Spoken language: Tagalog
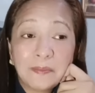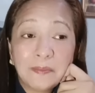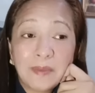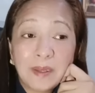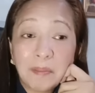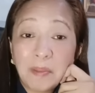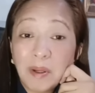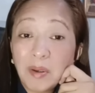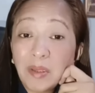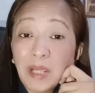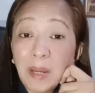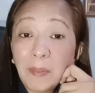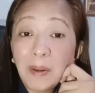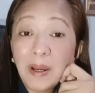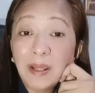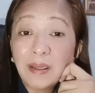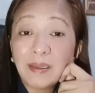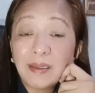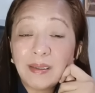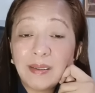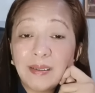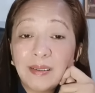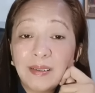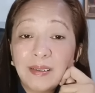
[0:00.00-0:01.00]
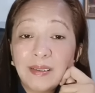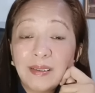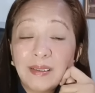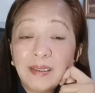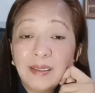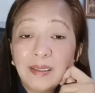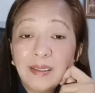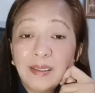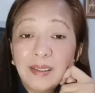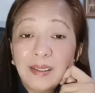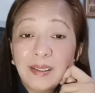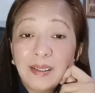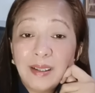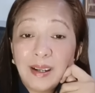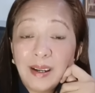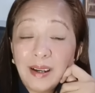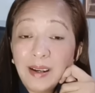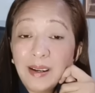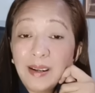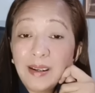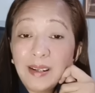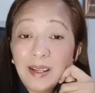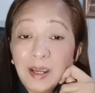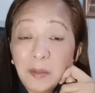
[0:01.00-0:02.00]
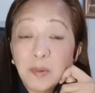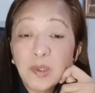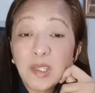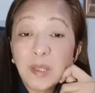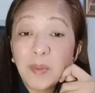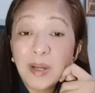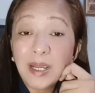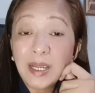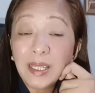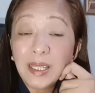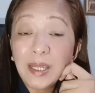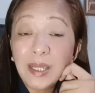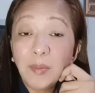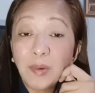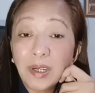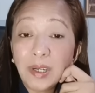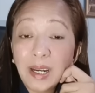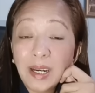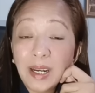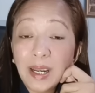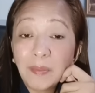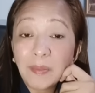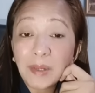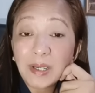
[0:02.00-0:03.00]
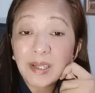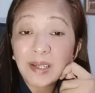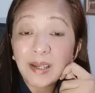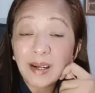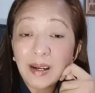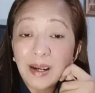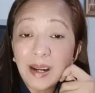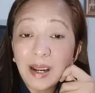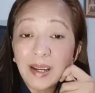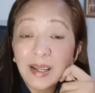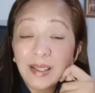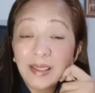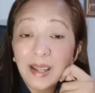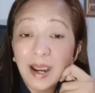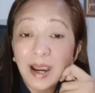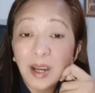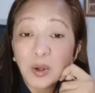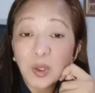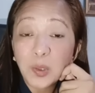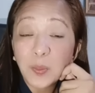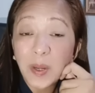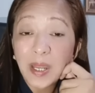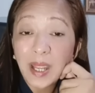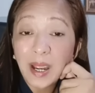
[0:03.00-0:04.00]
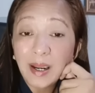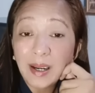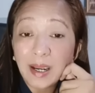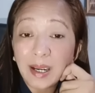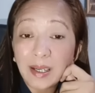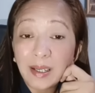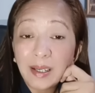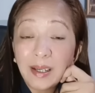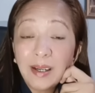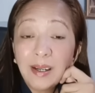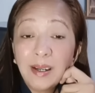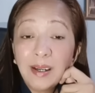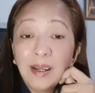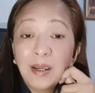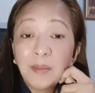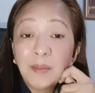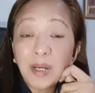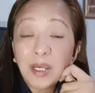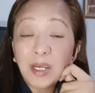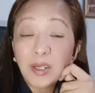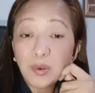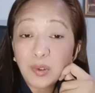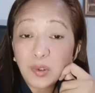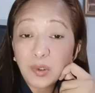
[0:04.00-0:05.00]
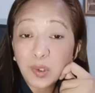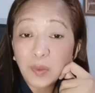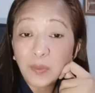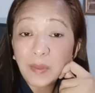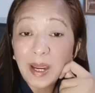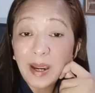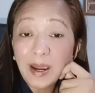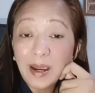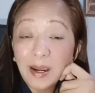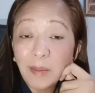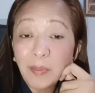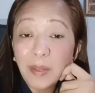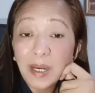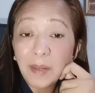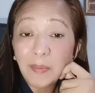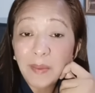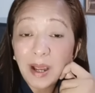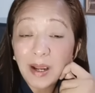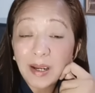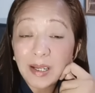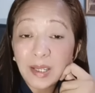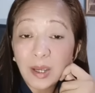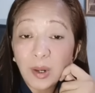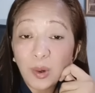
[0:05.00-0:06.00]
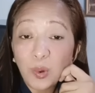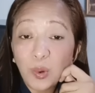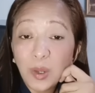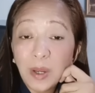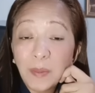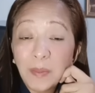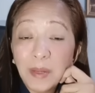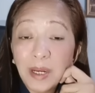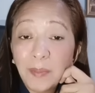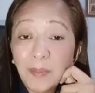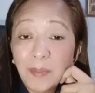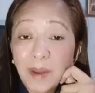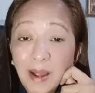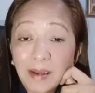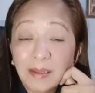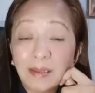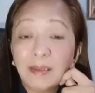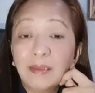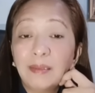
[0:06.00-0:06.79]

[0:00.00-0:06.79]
Pero dapat, ha? Imposible hindi mo rin alam na si Carla hindi halos payagan mag-YouTube dahil binablog, kasalukuyan binablog.